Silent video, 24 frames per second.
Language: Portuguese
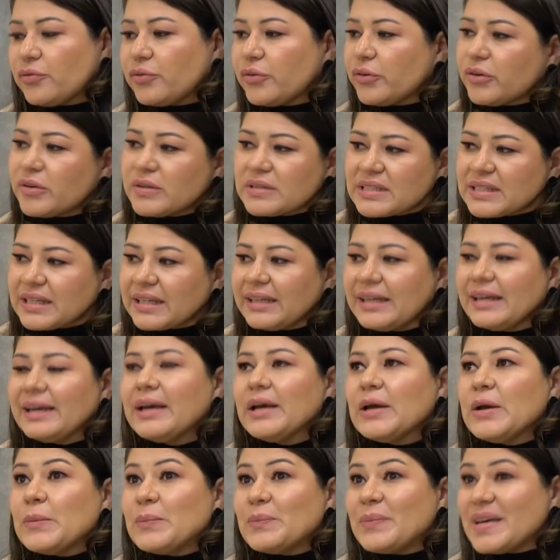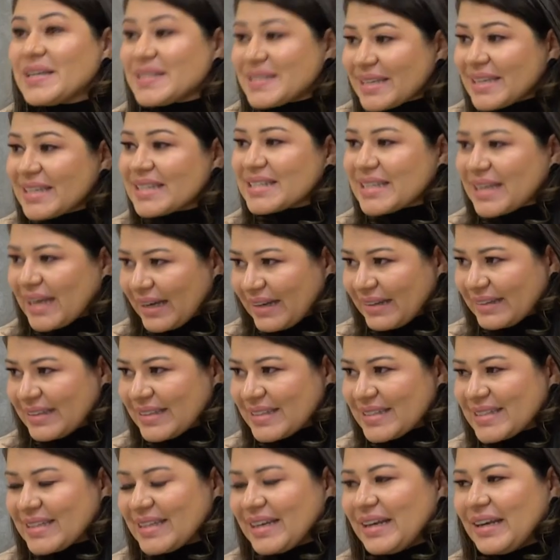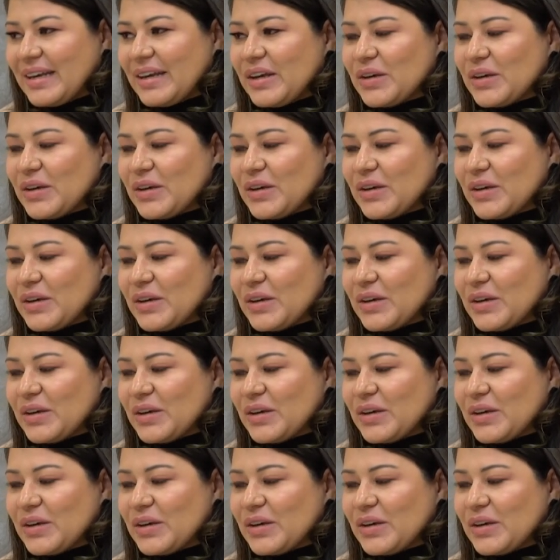fossem pesquisadas.